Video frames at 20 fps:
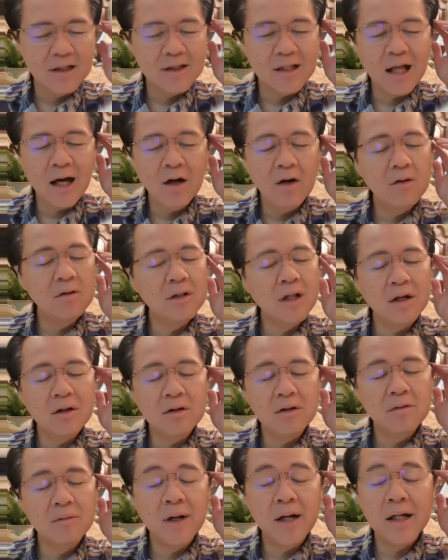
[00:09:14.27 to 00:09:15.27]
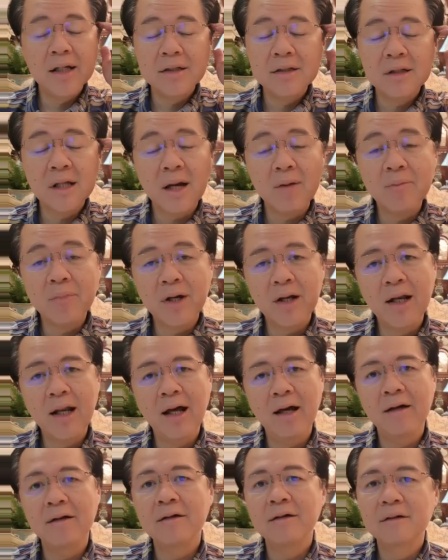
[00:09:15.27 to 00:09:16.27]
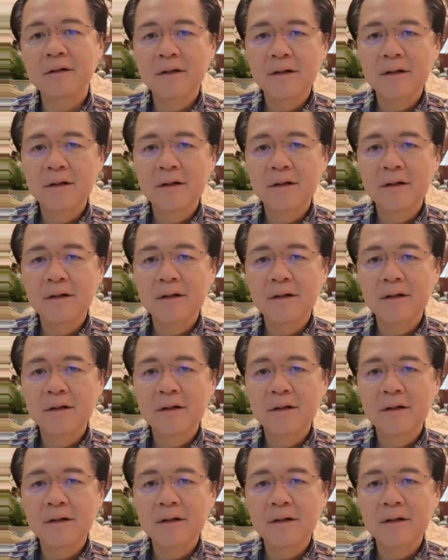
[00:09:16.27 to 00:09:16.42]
ng tao, nako, may scam ka lang.